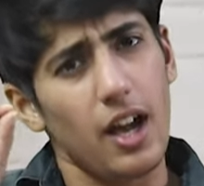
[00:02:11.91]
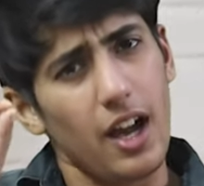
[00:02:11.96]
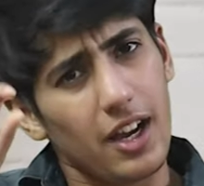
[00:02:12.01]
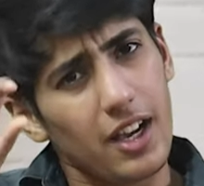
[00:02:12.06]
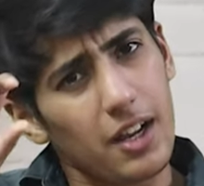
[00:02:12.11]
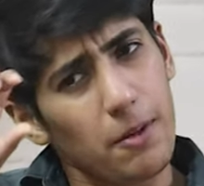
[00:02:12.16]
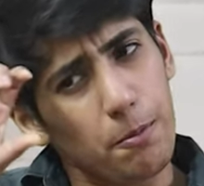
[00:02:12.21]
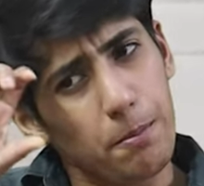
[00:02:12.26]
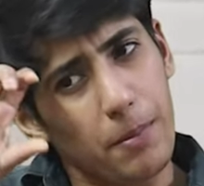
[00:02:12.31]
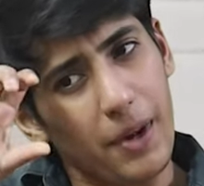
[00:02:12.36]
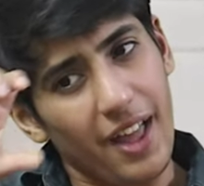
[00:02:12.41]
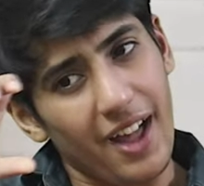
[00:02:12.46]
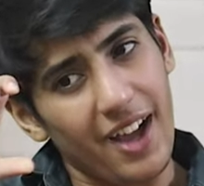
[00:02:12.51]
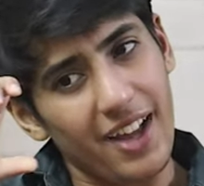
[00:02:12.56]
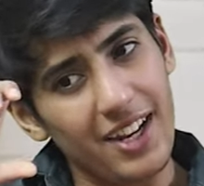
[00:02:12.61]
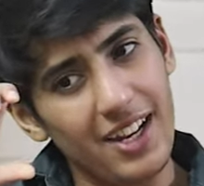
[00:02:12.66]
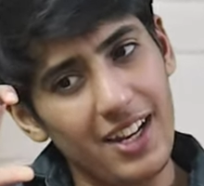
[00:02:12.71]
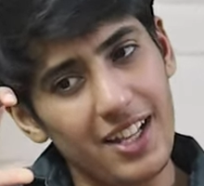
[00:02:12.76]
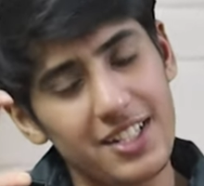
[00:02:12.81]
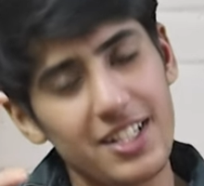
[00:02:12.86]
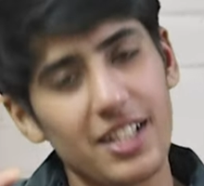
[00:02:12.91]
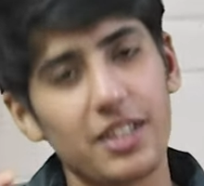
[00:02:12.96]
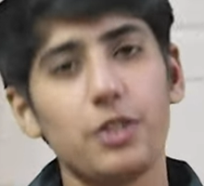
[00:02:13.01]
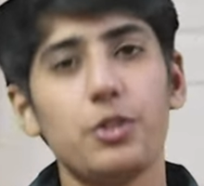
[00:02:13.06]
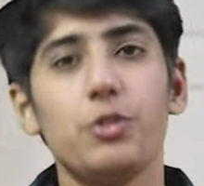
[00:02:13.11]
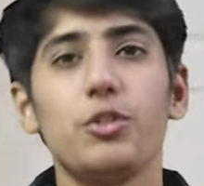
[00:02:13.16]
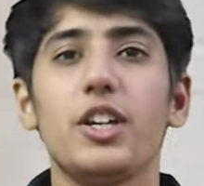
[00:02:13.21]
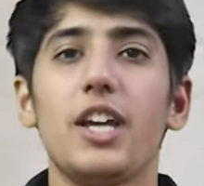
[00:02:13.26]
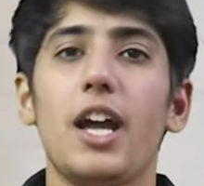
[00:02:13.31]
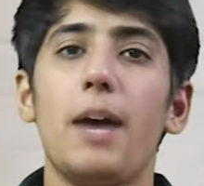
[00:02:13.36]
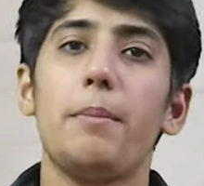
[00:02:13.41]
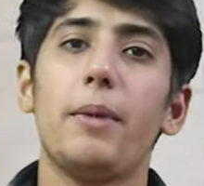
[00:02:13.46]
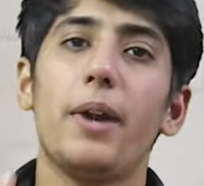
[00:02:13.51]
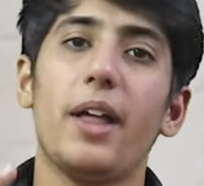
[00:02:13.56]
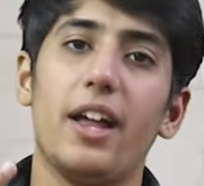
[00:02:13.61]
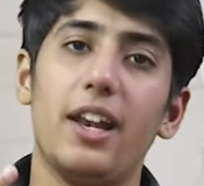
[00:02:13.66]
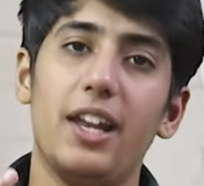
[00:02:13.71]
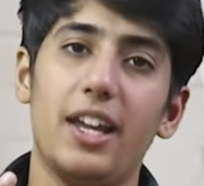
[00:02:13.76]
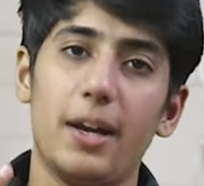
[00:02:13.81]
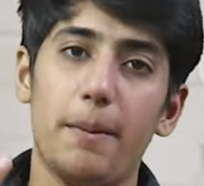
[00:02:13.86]
अगर पढ़ाने लग जाता तो क्या
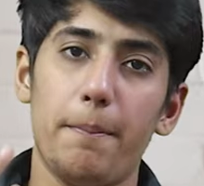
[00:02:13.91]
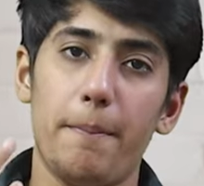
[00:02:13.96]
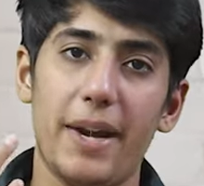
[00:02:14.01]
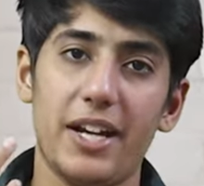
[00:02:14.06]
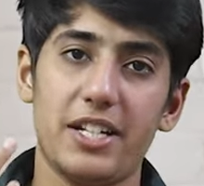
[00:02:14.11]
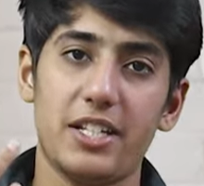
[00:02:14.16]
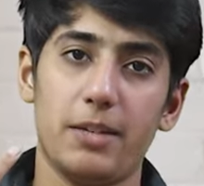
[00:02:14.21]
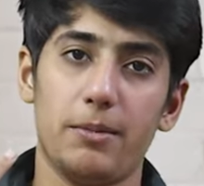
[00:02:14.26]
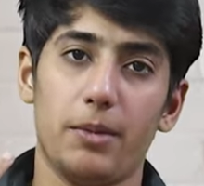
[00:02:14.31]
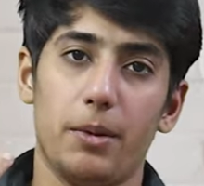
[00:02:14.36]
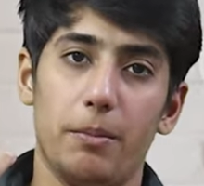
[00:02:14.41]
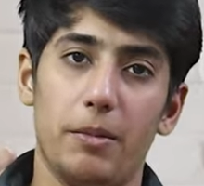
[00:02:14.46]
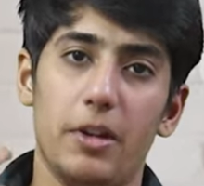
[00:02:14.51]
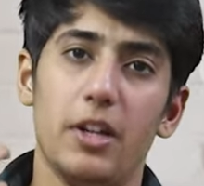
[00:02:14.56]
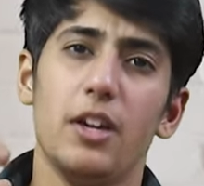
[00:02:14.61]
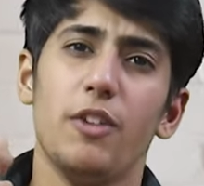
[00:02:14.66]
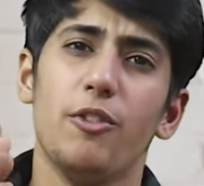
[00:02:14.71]
पढ़ा लेगा मैक्सिमम